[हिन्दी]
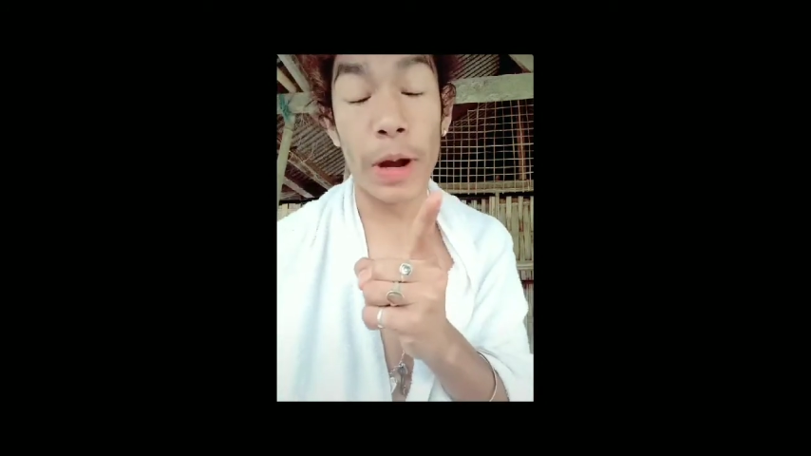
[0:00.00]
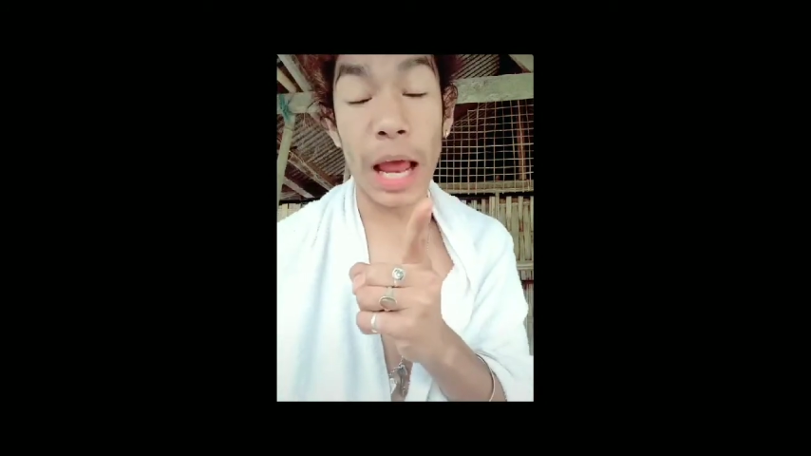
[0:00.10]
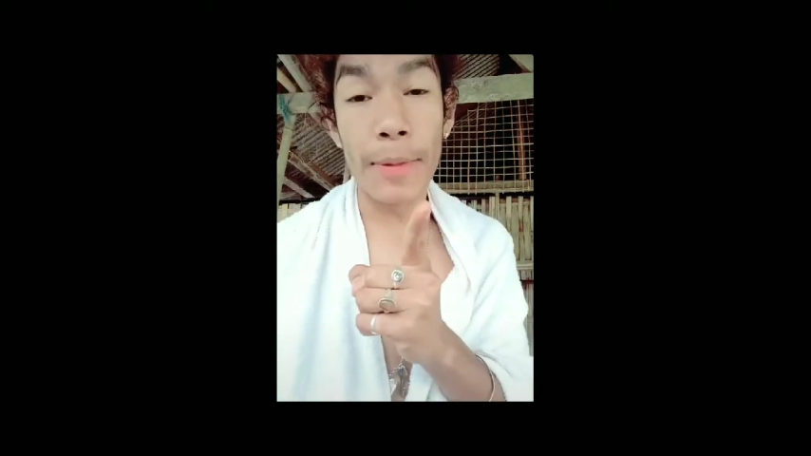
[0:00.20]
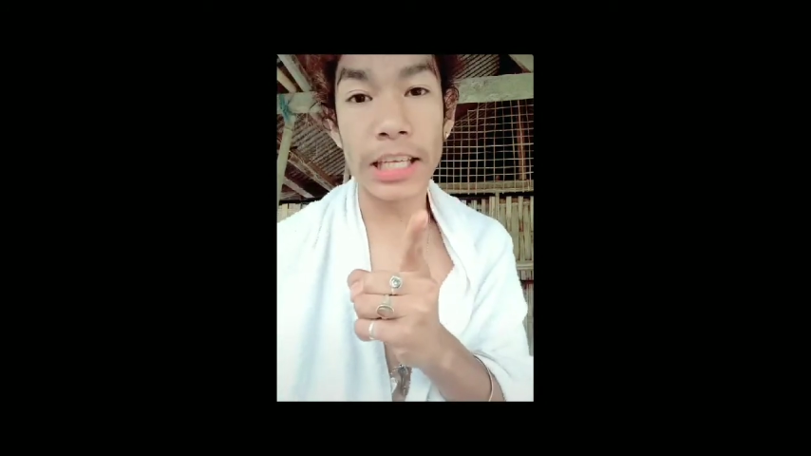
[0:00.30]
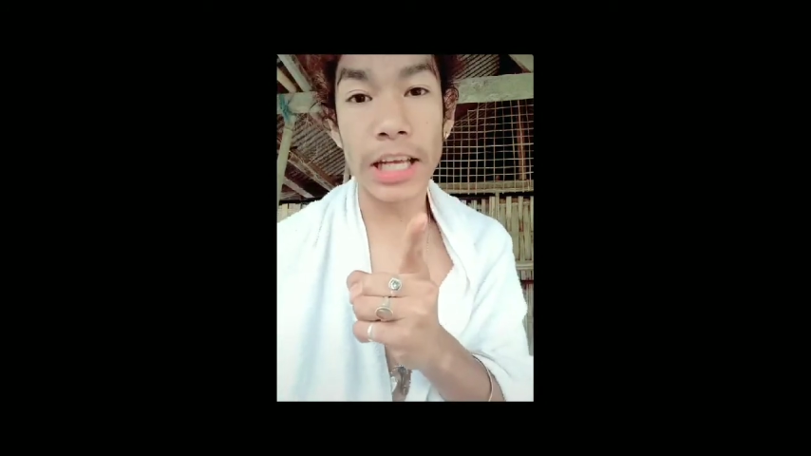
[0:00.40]

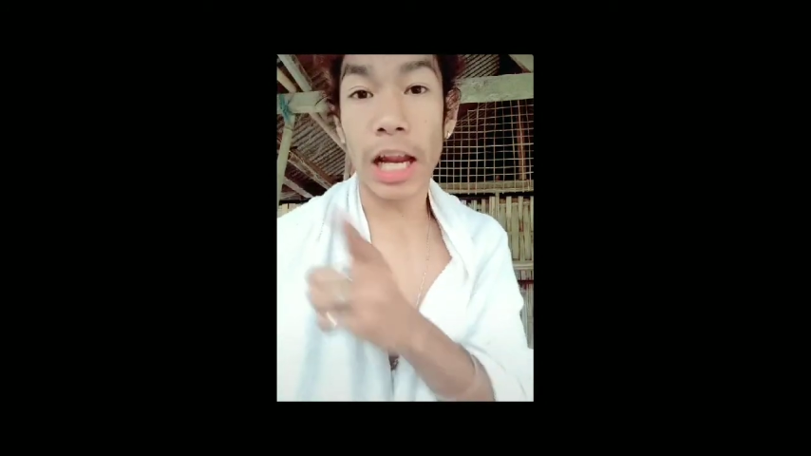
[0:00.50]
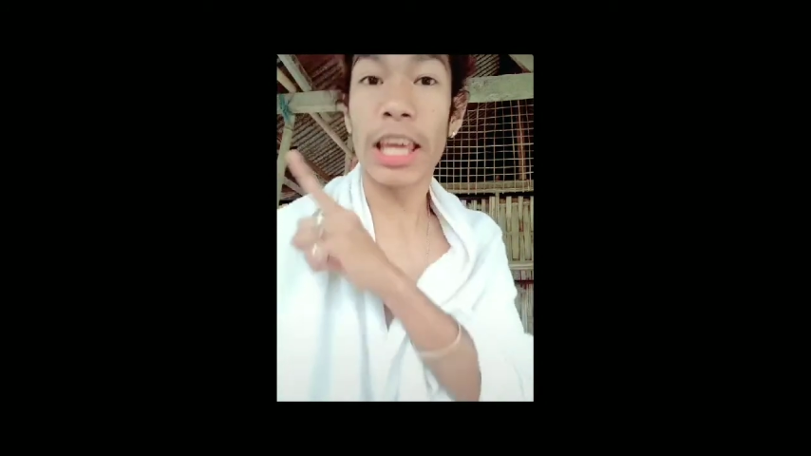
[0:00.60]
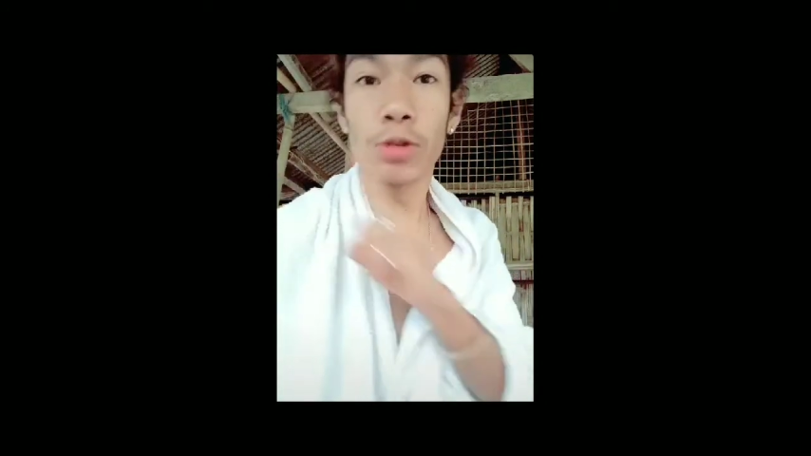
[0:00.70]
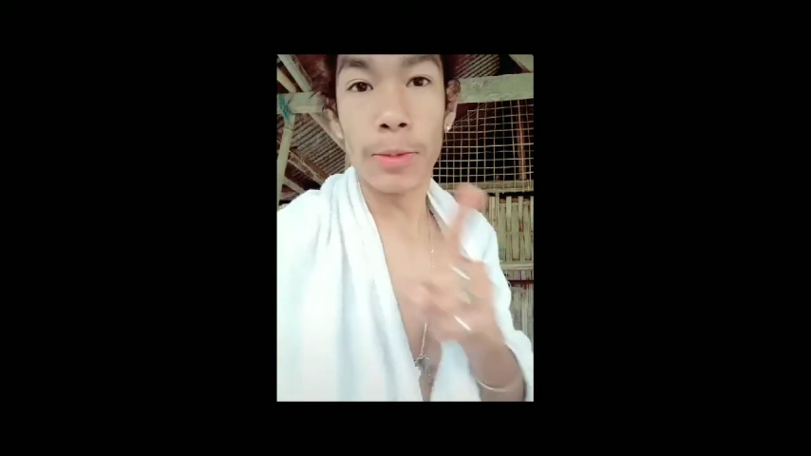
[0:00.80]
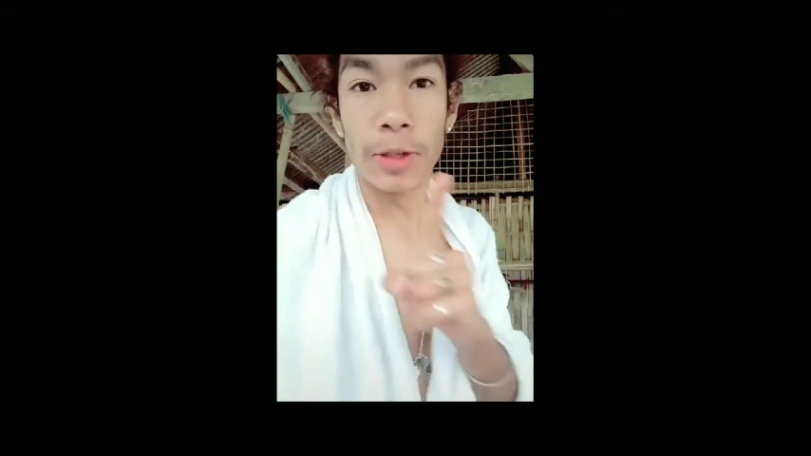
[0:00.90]
बता भी नहीं सकता
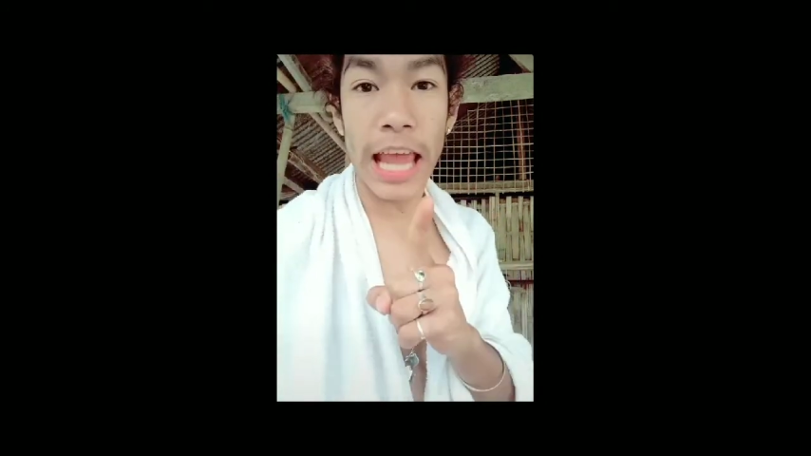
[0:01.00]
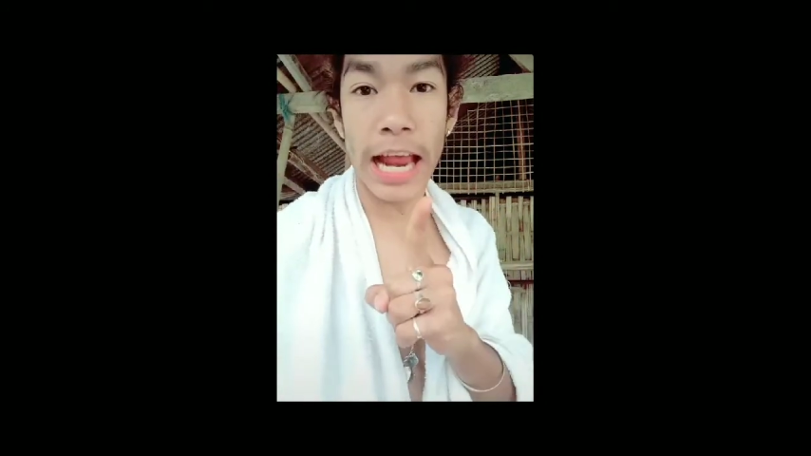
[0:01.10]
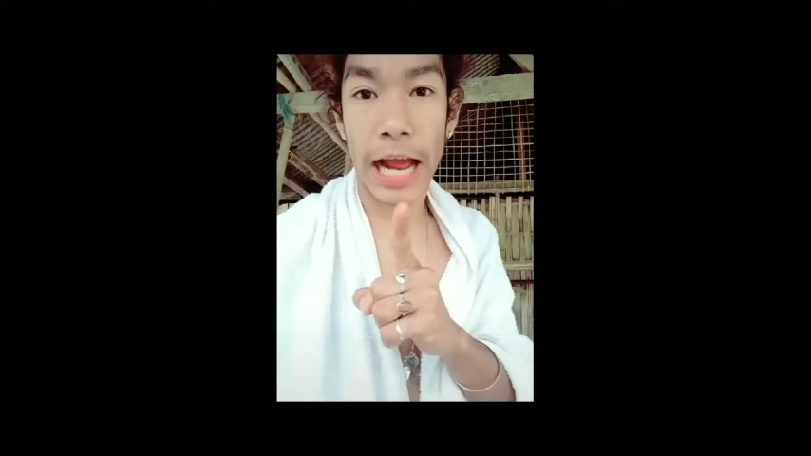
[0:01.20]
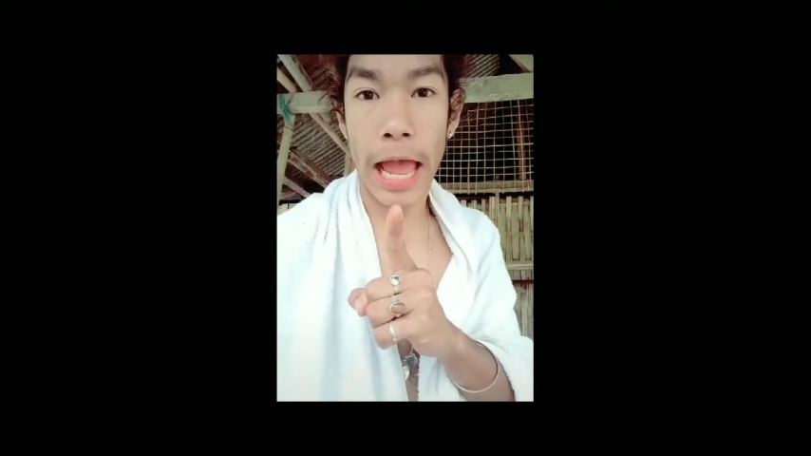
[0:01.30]
कि उसने मुझे क्या